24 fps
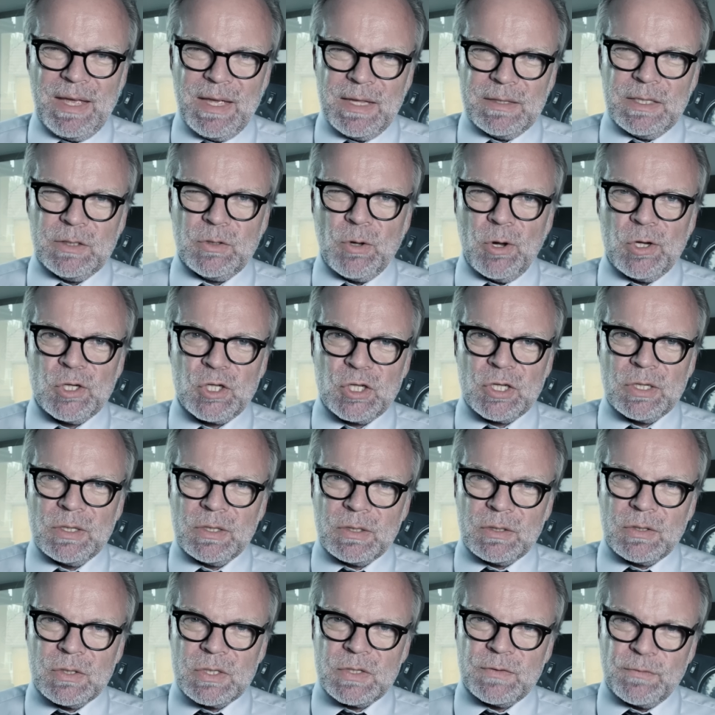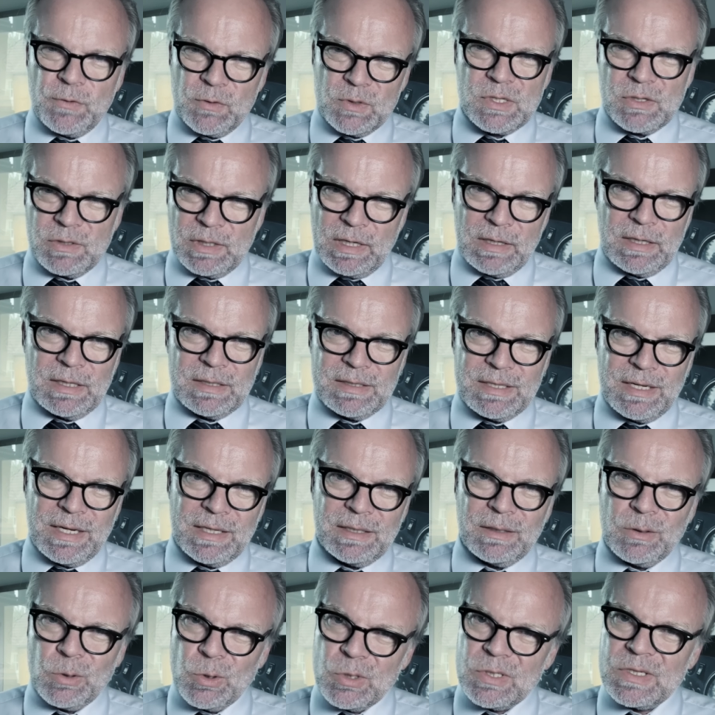Die deutsche
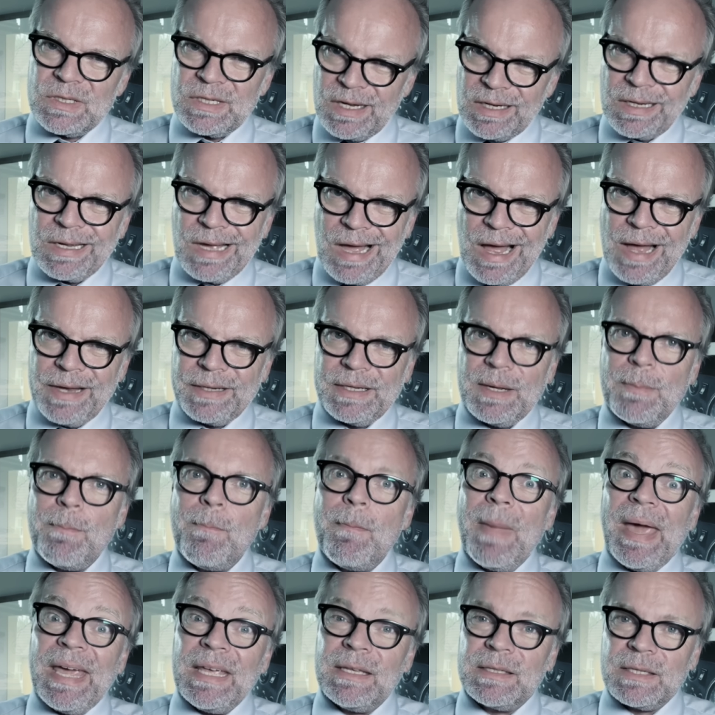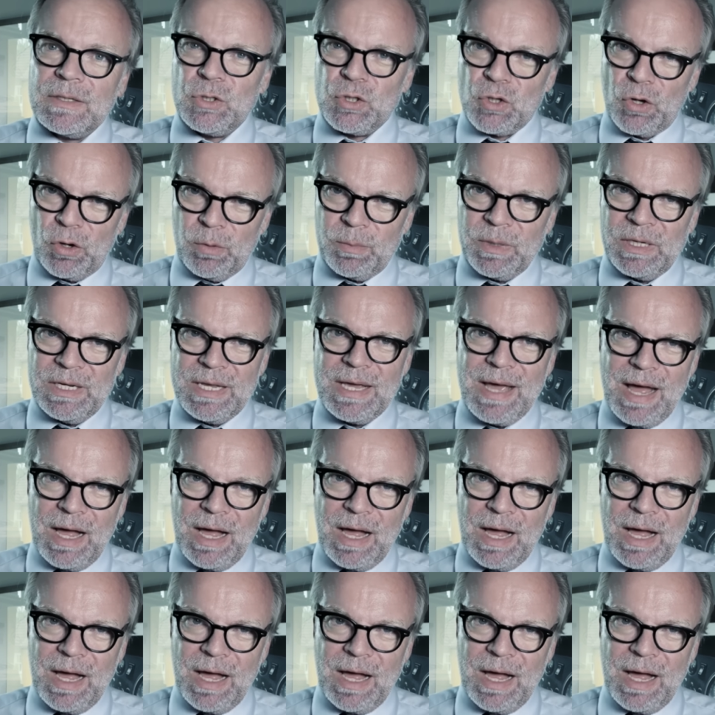Dysfunktionalität löst ja gerade Made in Germany